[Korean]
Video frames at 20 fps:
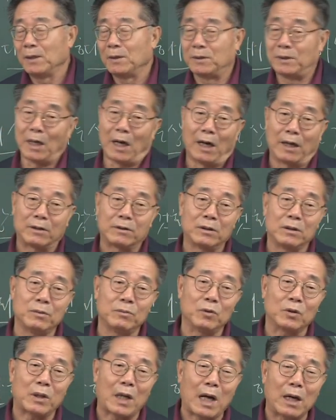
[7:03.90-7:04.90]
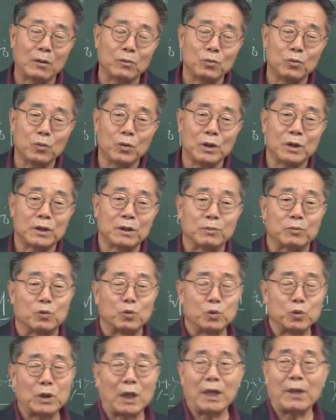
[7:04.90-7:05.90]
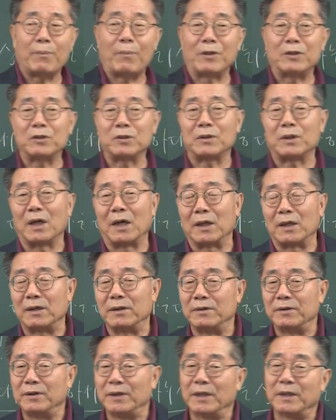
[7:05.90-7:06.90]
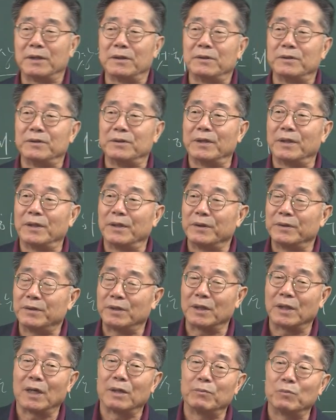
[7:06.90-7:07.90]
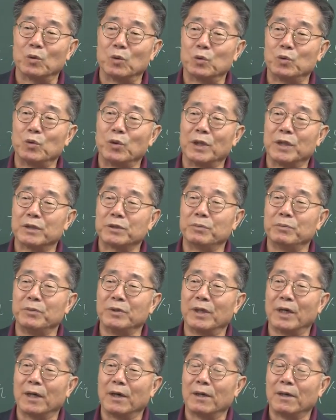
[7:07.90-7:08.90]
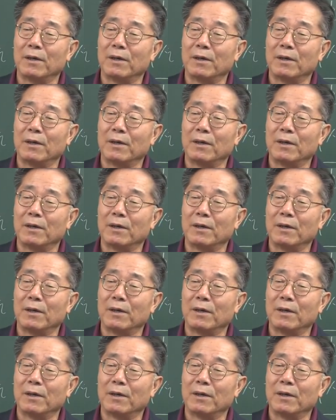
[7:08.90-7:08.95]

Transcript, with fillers: 자, 그러면 한국이 지금 우상에 빠졌다라는 얘기를 이제 제가 모두 했습니다.